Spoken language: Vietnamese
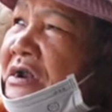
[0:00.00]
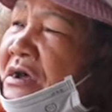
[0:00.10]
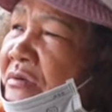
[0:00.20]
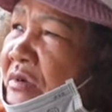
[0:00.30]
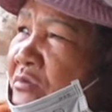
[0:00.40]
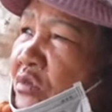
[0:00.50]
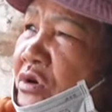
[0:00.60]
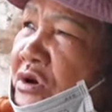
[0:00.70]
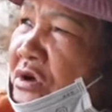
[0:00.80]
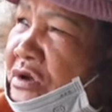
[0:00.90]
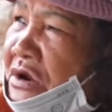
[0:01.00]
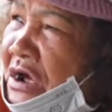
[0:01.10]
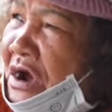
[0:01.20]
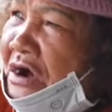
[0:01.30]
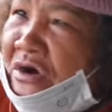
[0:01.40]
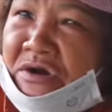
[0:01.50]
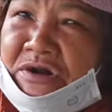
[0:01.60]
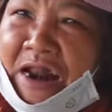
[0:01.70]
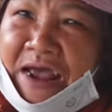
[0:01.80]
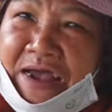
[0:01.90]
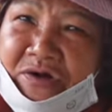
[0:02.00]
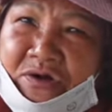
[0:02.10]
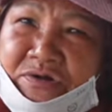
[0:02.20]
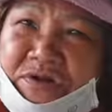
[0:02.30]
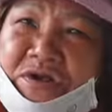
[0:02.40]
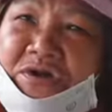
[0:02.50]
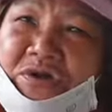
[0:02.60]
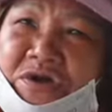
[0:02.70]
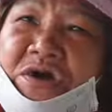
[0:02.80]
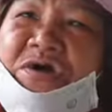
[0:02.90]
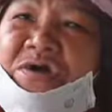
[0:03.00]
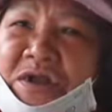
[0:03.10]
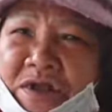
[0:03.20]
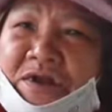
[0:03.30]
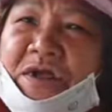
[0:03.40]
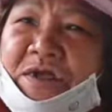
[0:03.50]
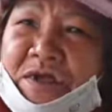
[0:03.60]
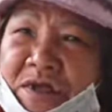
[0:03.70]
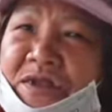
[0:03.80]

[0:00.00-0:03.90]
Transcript: các nước buôn con nừa con na con như con ngựa con hết vâng.